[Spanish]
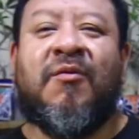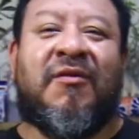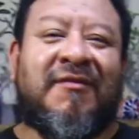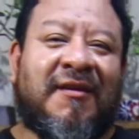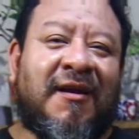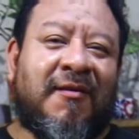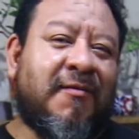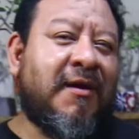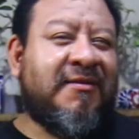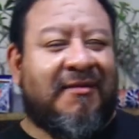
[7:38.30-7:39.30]
te voy a decir
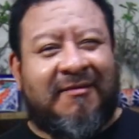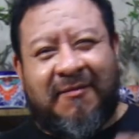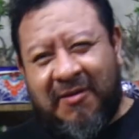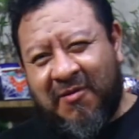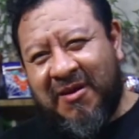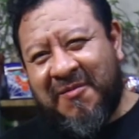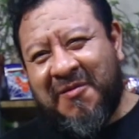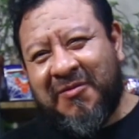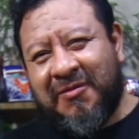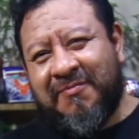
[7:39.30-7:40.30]
algo antes de este video grabé
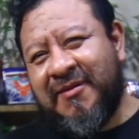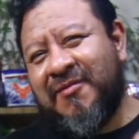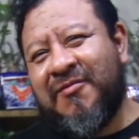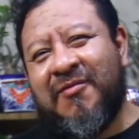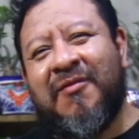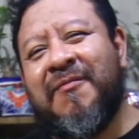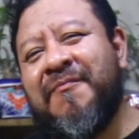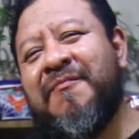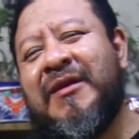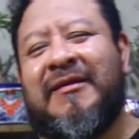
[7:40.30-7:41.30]
otro pero no
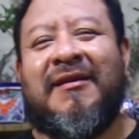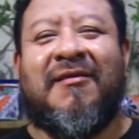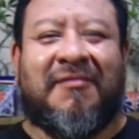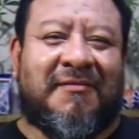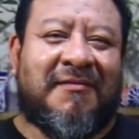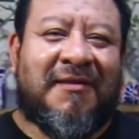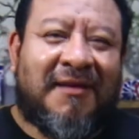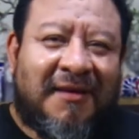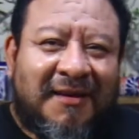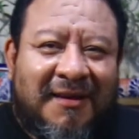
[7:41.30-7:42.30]
prendí los
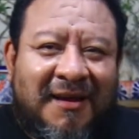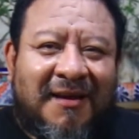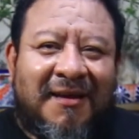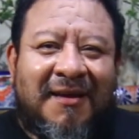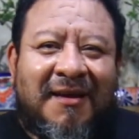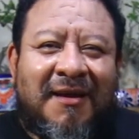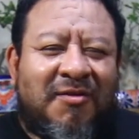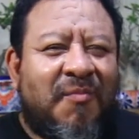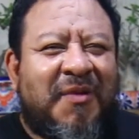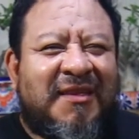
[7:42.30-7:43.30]

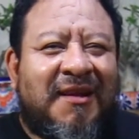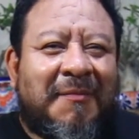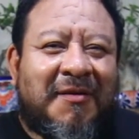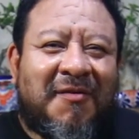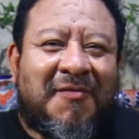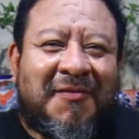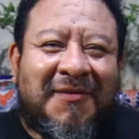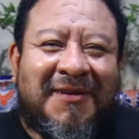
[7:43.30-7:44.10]
no prendí el micrófono